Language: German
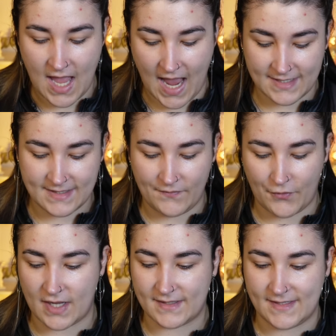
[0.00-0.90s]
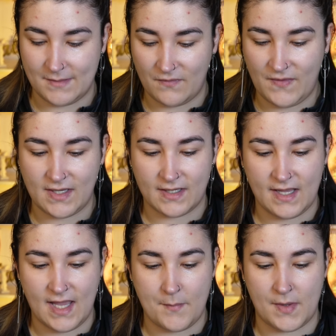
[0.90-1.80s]
Eins davon hat sie mir
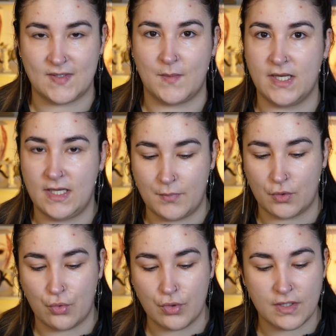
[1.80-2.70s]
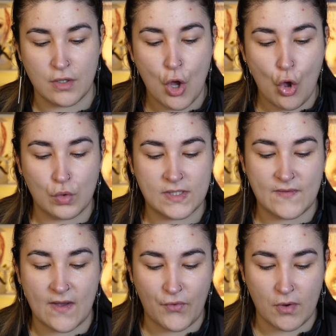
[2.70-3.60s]
wiedergegeben, also meine liebe Kundin, und
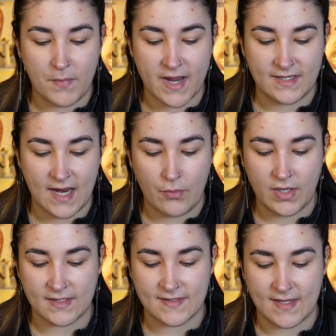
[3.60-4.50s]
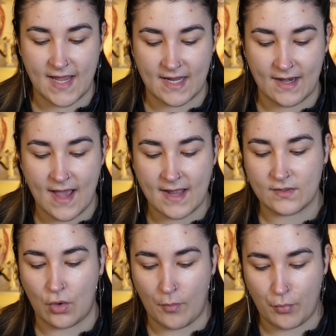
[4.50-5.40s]
zwar von bei Terry das
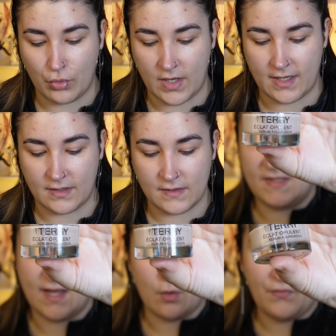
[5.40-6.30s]
Eclat Opulent Serum